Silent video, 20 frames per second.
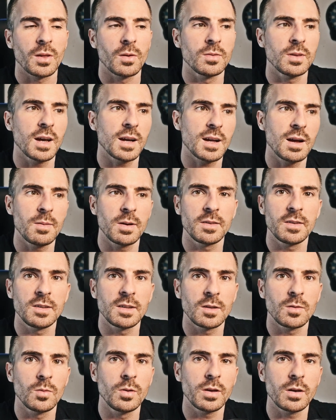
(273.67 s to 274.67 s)
Und dann kann man sich
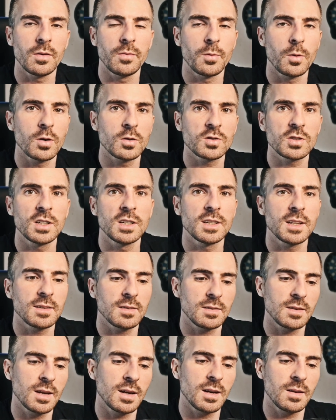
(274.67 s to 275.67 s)
natürlich auch vorstellen,
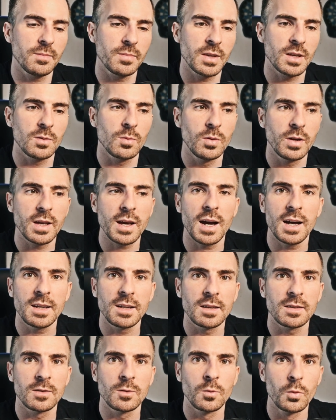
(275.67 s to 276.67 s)
dass da natürlich
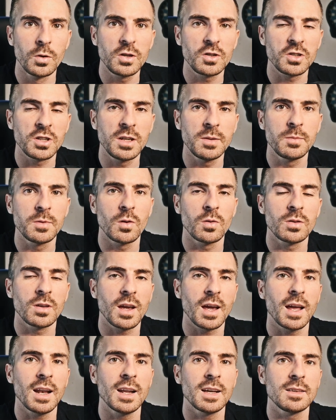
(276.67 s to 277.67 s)
einiges durchschiebt und
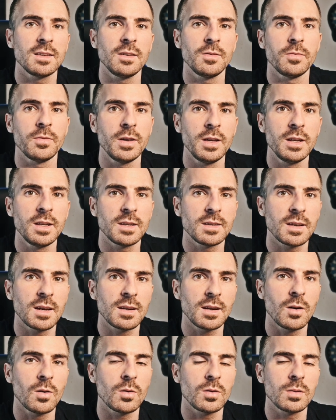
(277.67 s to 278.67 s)
relativ wenig
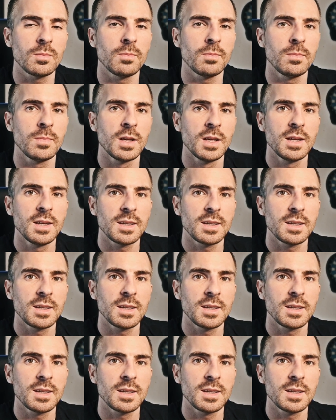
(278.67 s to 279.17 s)
dann auch im